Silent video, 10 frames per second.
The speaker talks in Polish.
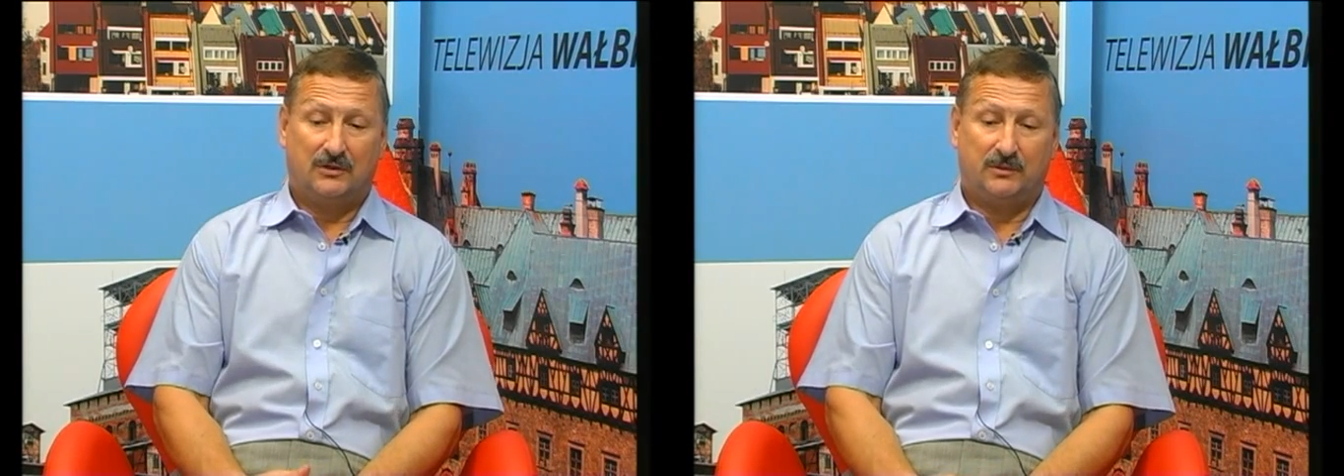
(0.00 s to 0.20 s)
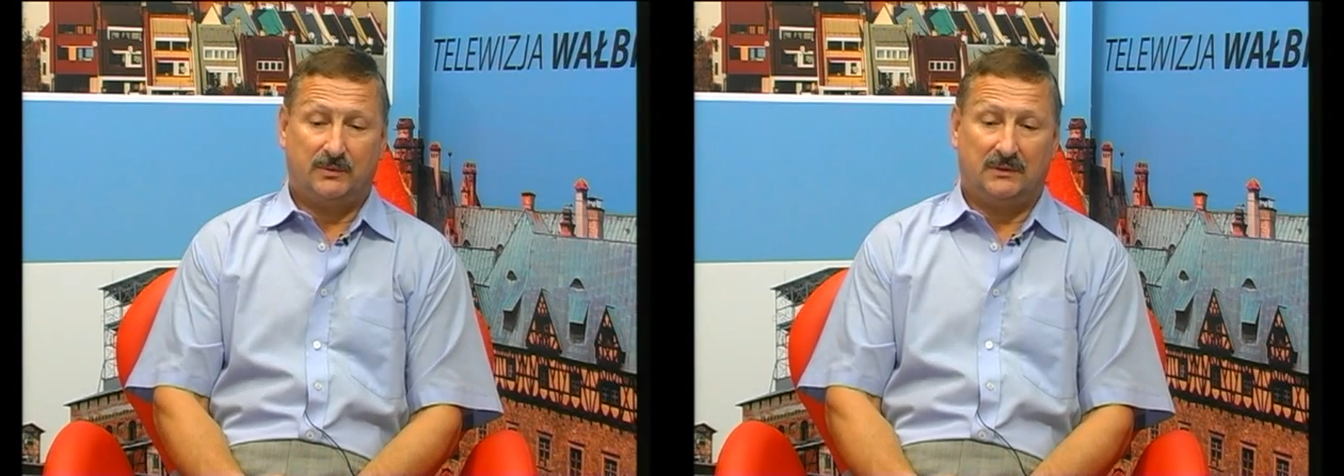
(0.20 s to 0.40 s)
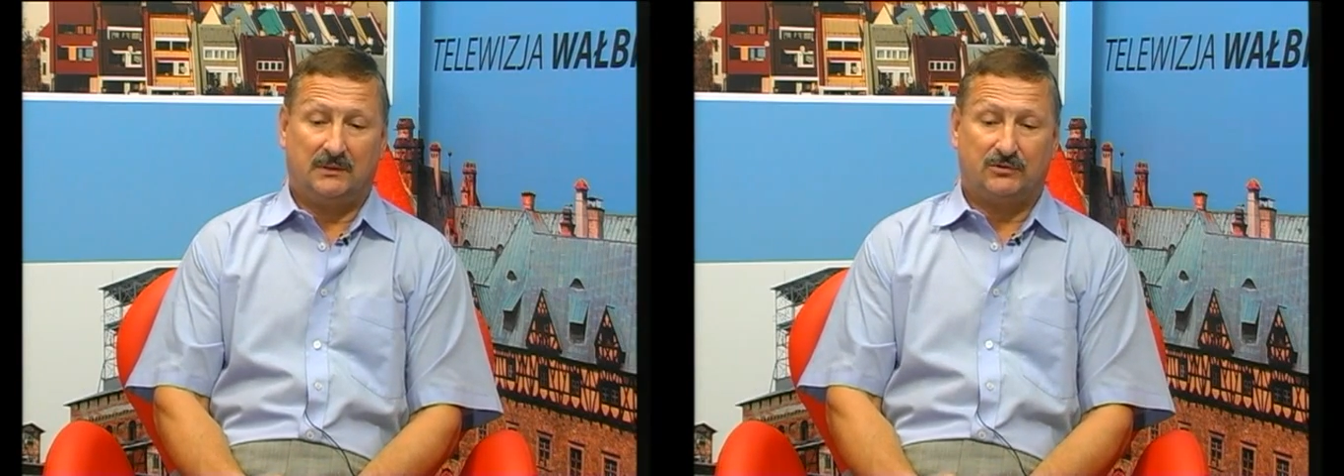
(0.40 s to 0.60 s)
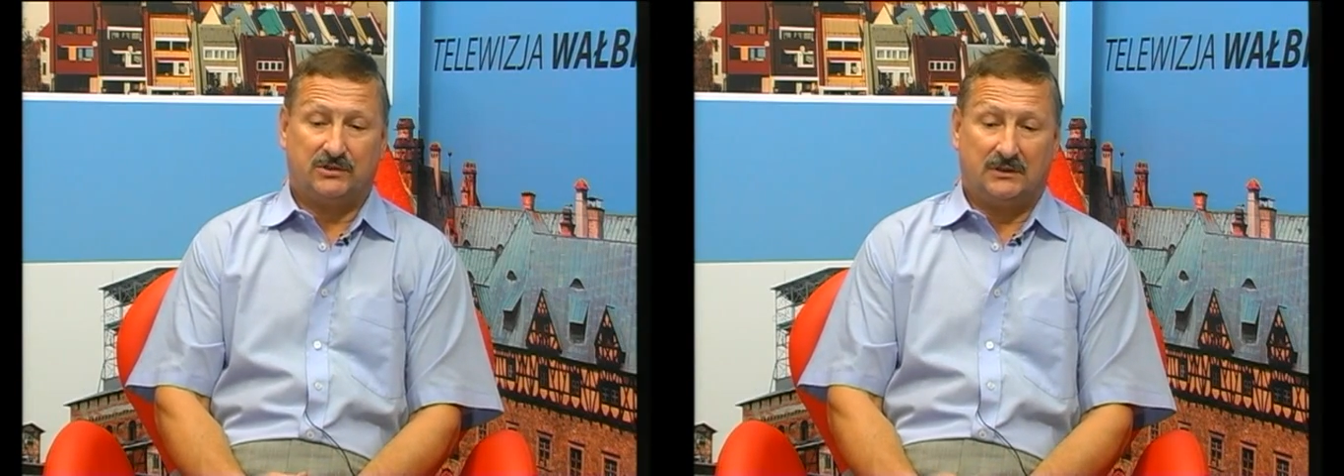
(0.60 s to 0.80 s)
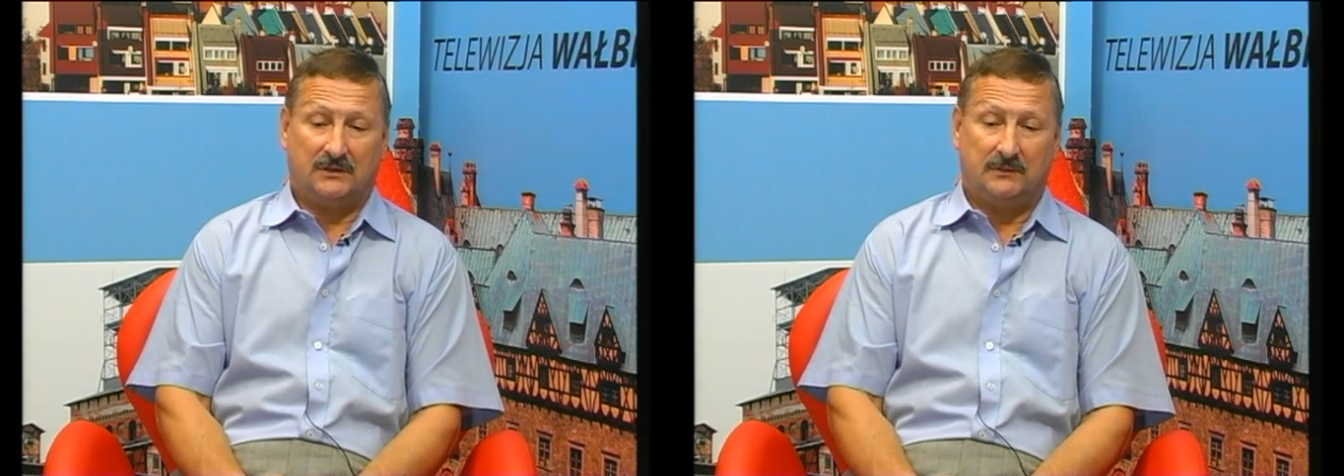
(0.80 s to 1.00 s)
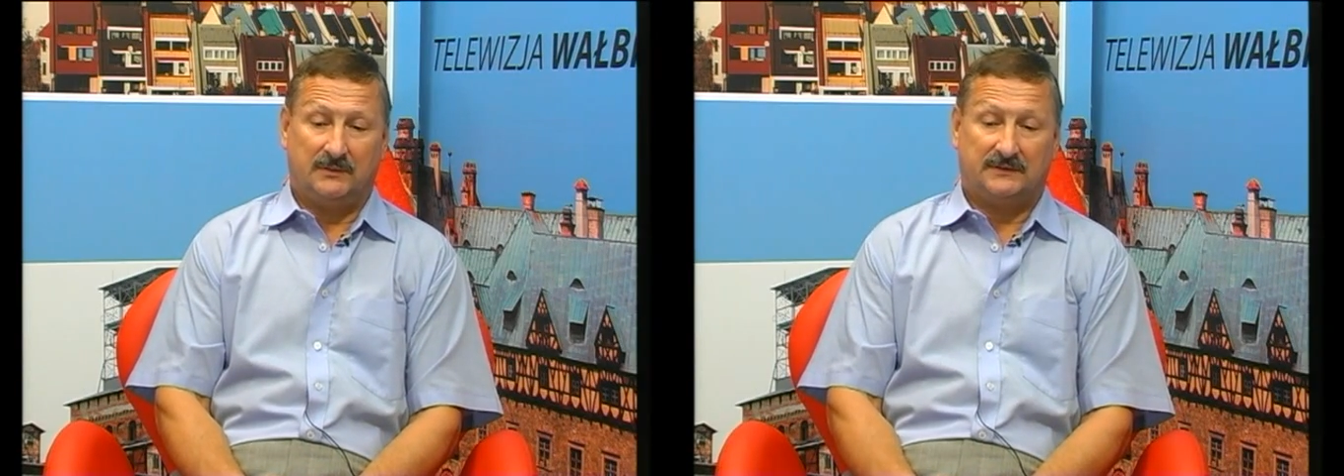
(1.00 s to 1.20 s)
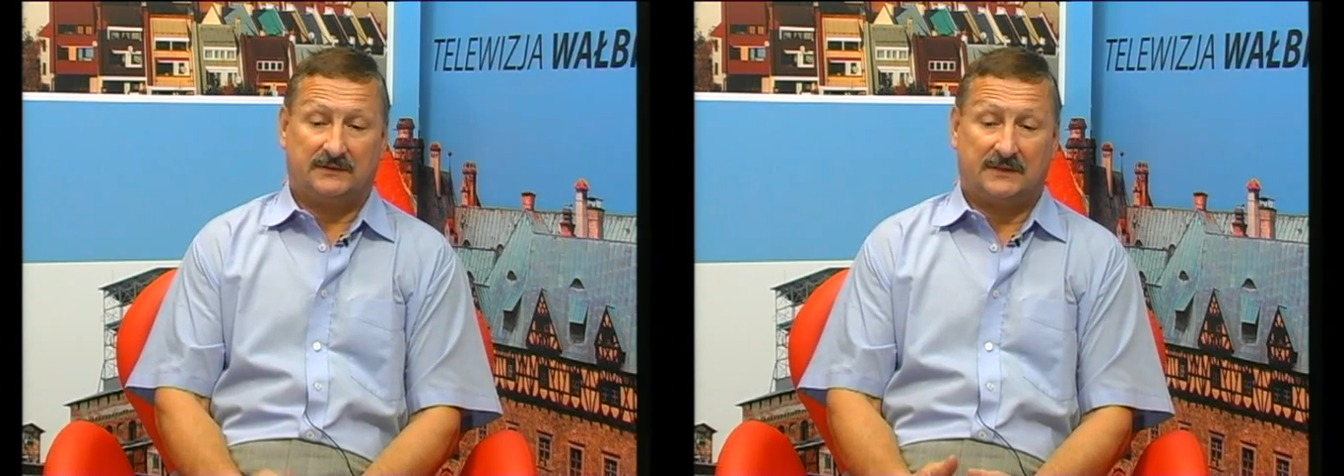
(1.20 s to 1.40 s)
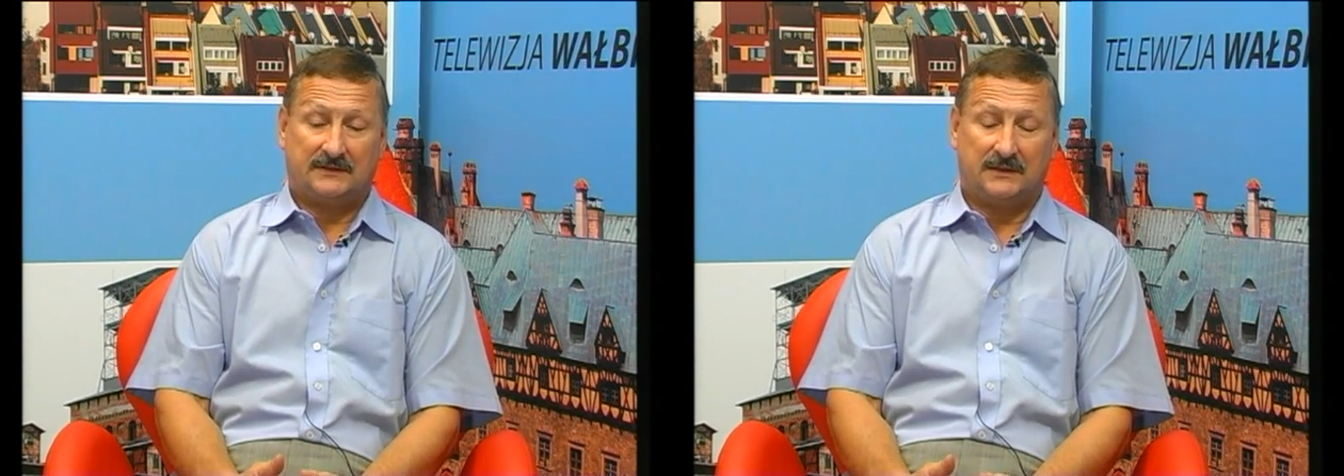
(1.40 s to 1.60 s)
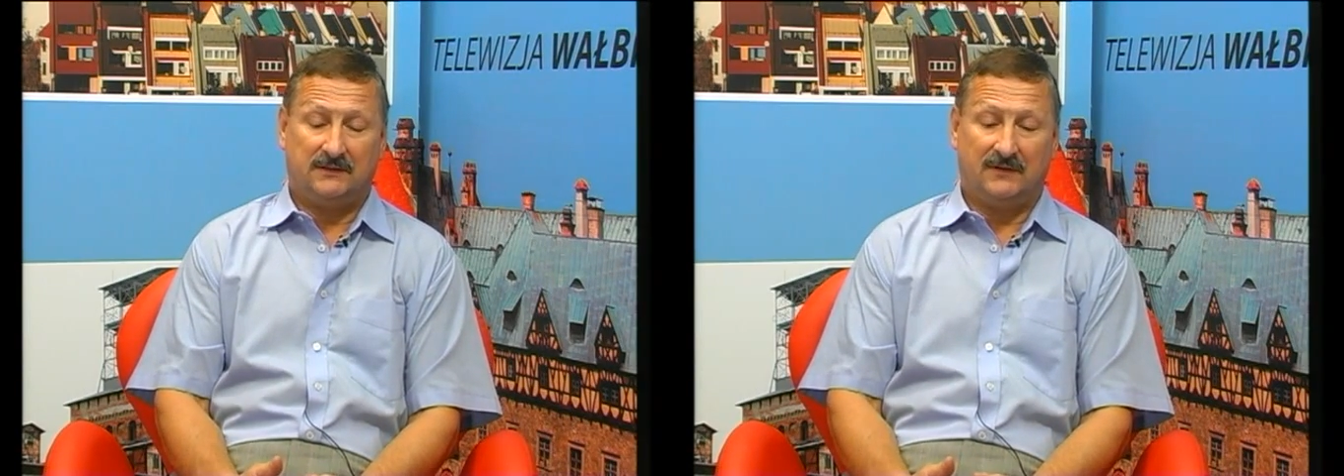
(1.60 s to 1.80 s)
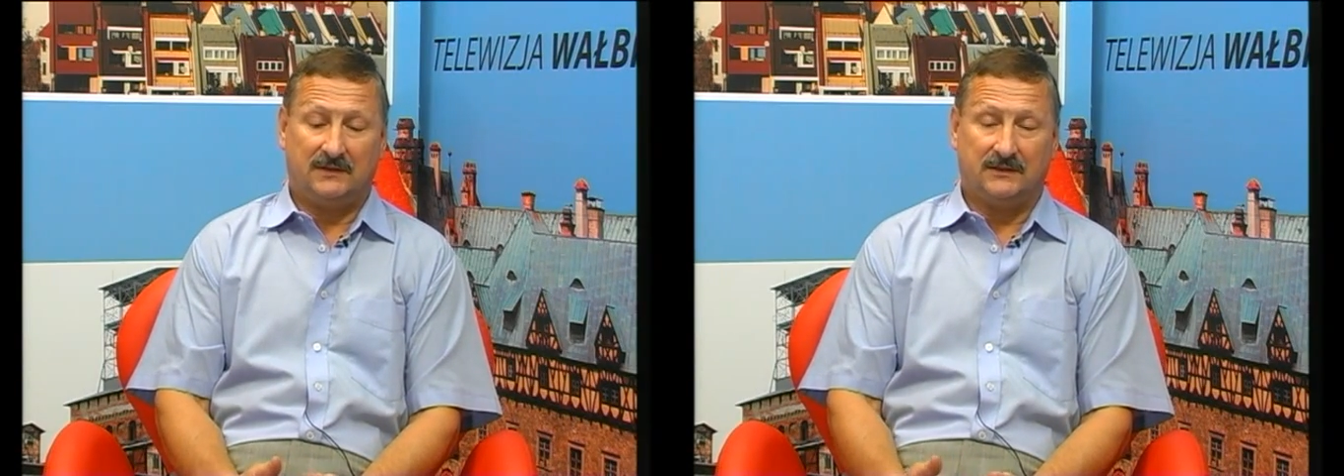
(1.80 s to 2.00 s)
żeby nauczyciele nie byli
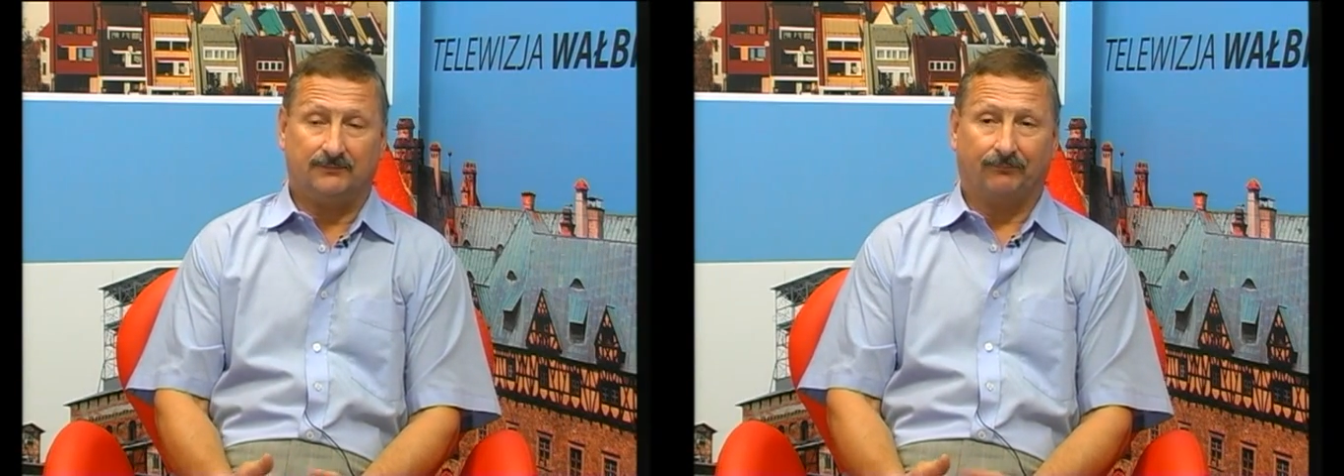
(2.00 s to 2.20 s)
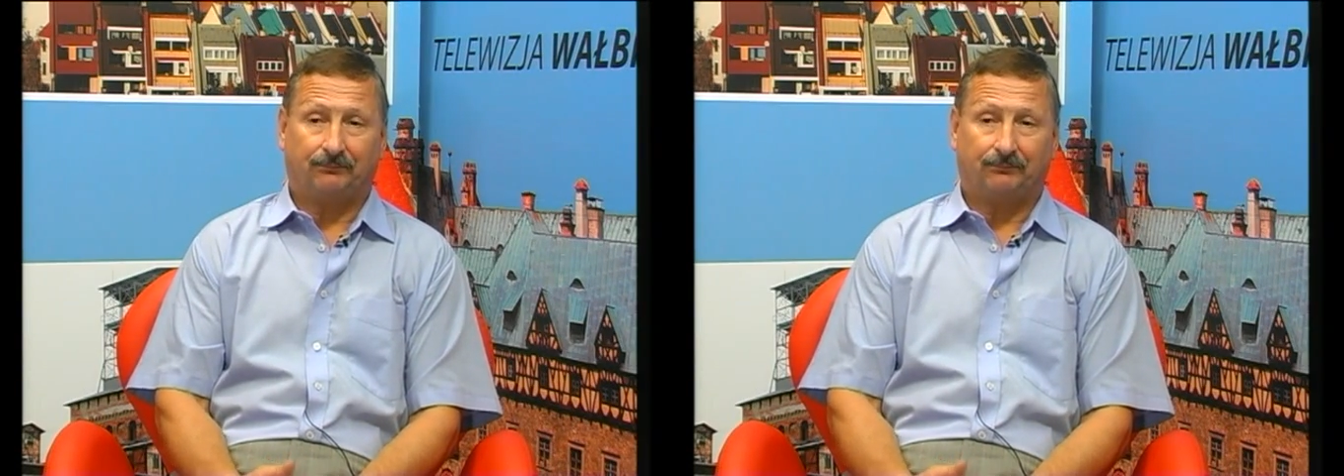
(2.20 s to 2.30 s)
zaskakiwani.